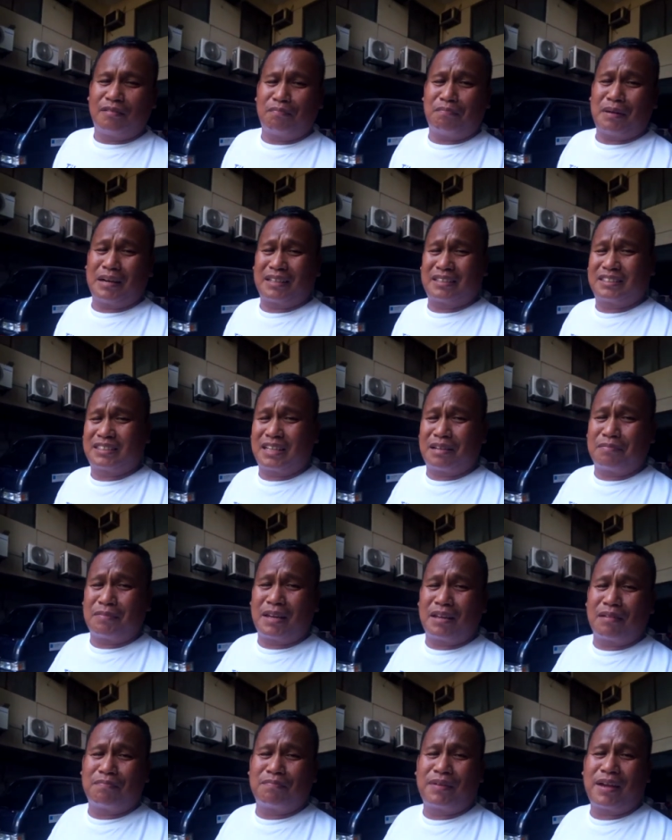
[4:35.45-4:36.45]
Pag sa
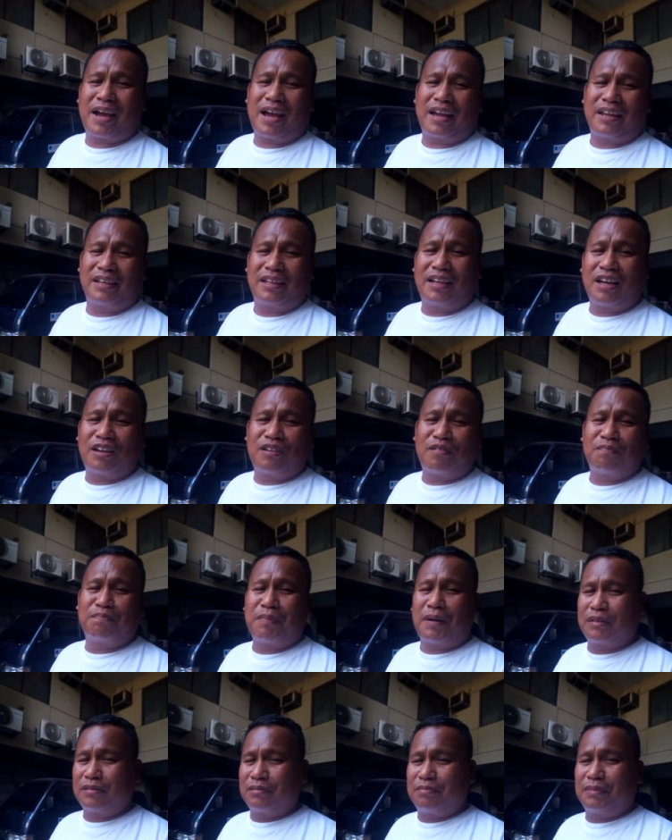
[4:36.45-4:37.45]
malayang biyahe, di ganun
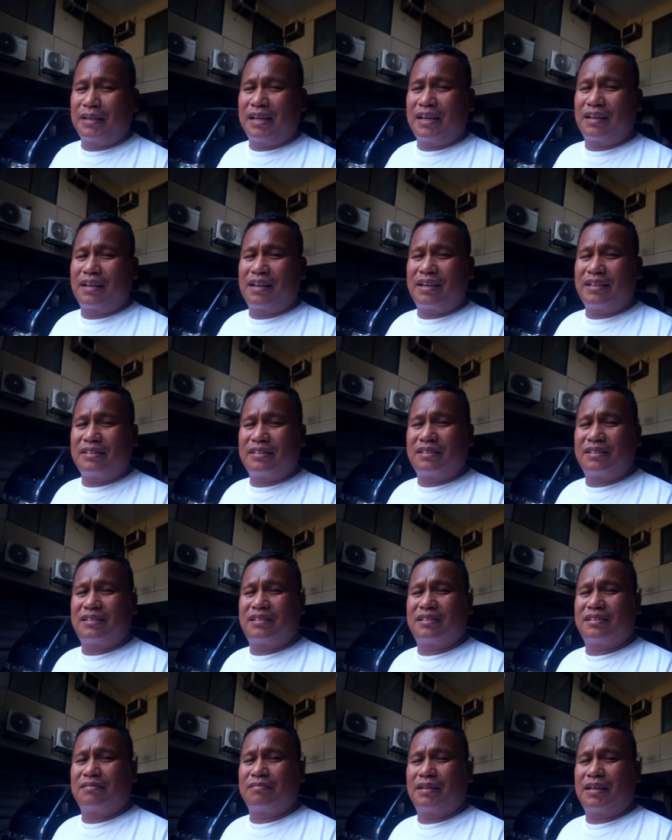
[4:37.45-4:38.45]
pagod mga
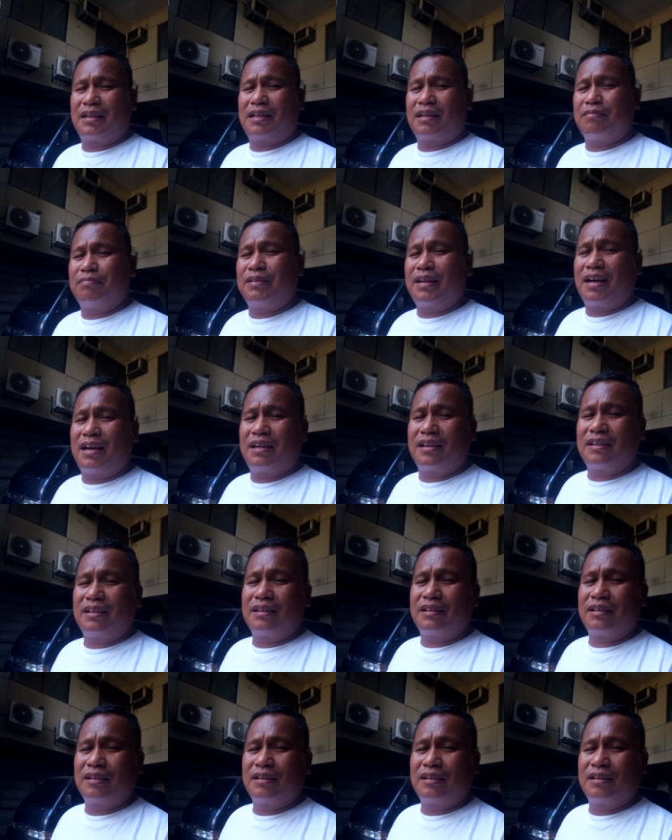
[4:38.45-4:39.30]
guys, mga kabiyahe.